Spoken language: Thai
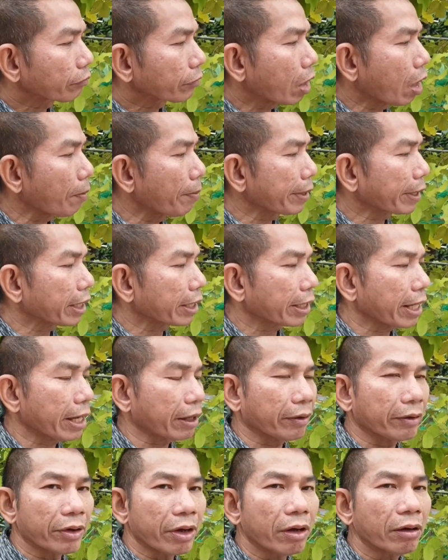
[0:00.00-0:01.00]
เอาใบแก่ๆ
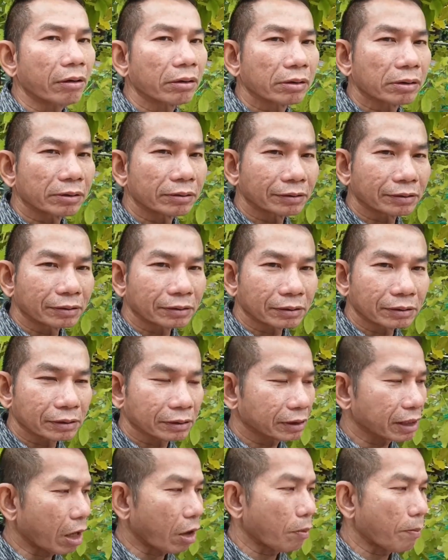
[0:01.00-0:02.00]
ก่อนเนาะ
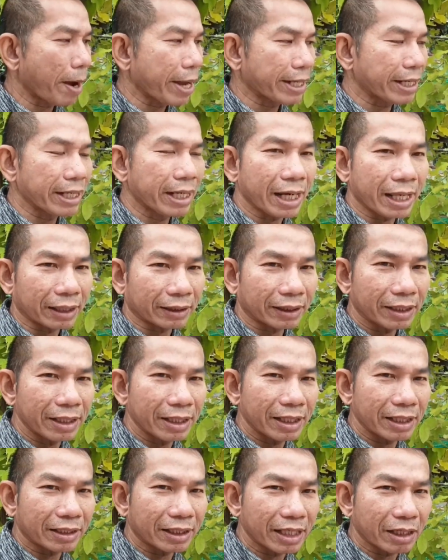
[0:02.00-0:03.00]
เอาใบนี้แหละที่
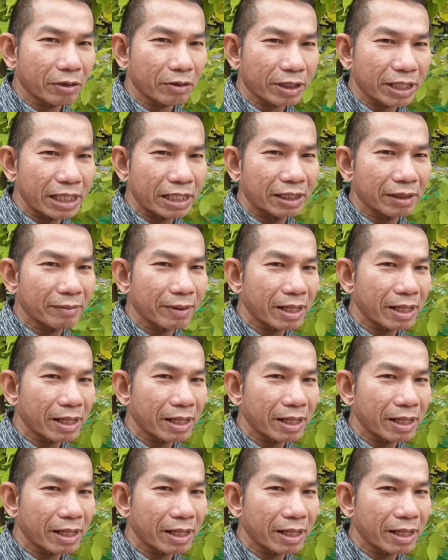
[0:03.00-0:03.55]
ที่เขากิน